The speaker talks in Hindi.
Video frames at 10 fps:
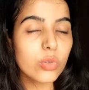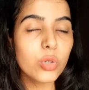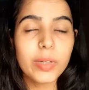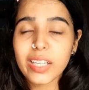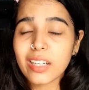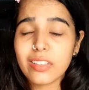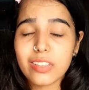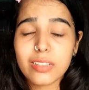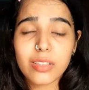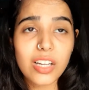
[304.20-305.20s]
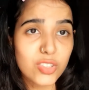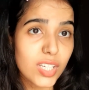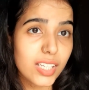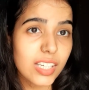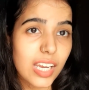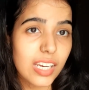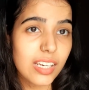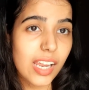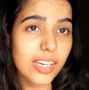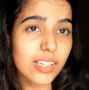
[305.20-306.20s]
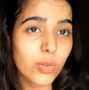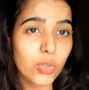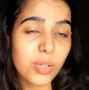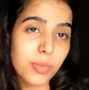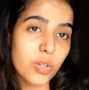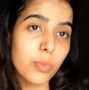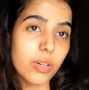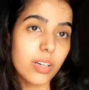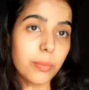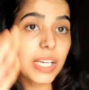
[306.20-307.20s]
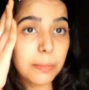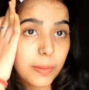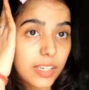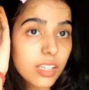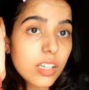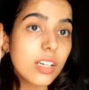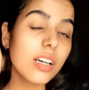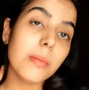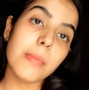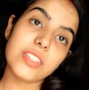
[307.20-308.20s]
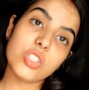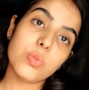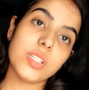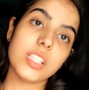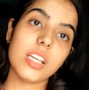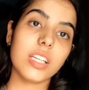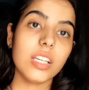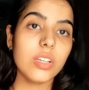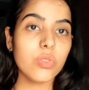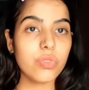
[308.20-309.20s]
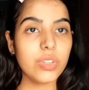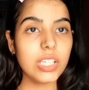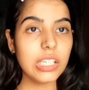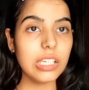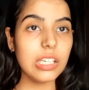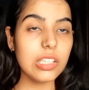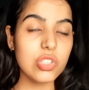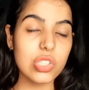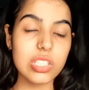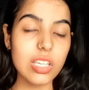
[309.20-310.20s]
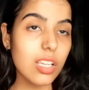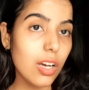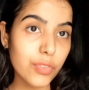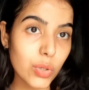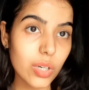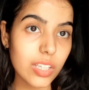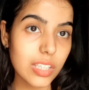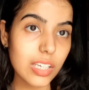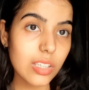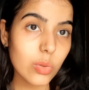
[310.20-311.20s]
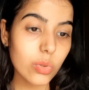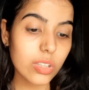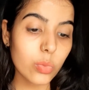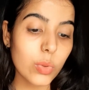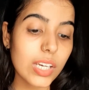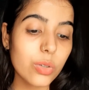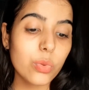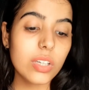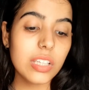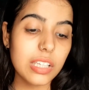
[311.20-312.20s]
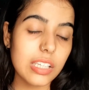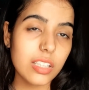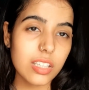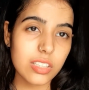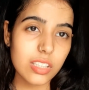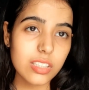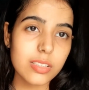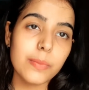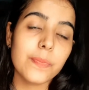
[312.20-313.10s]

उनको मेरा कंटेंट अच्छा लग रहा है लाइक like, उन्होंने मेरे को मेल पे मैसेज भेजा था कि वी जस्ट लव योर कंटेंट द वे यू क्रिएट द कंटेंट